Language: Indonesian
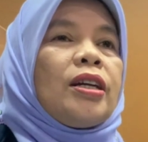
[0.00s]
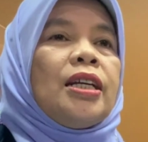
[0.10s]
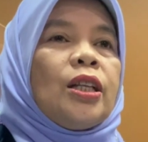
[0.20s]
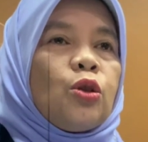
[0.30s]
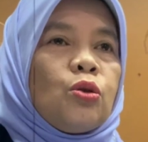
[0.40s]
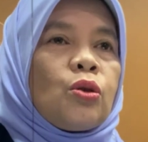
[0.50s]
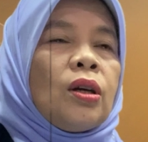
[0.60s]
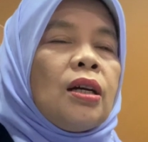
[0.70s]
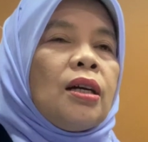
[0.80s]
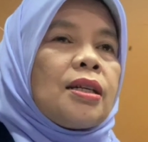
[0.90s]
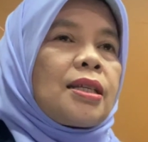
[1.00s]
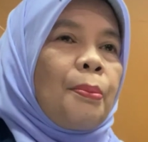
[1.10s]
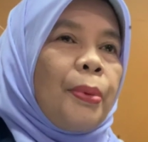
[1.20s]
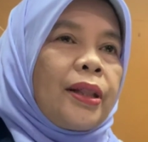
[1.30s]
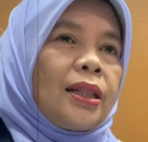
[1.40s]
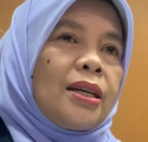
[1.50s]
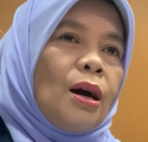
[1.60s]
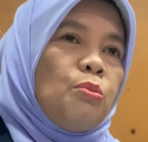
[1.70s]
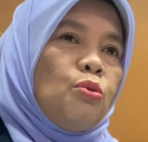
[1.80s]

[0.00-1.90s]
dihitung sampai tiga,